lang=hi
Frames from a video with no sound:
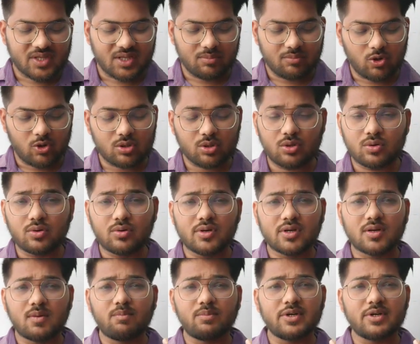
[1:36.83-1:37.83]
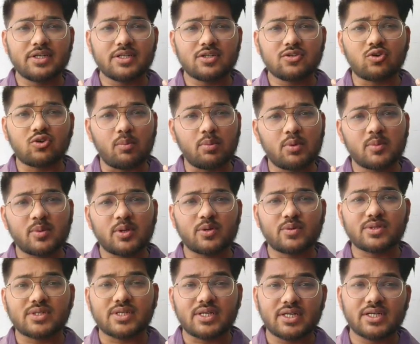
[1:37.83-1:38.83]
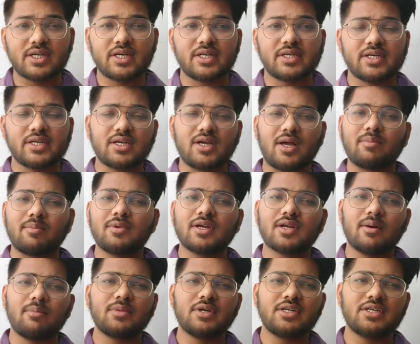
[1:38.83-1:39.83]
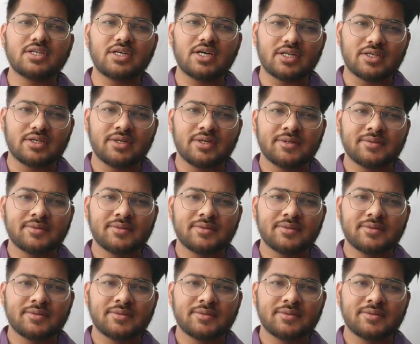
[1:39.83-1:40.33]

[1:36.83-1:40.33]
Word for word: बहुत लोगों की कंप्लेंट की कॉपी मेरे को सेंड करी है कि हमने कंप्लेंट करी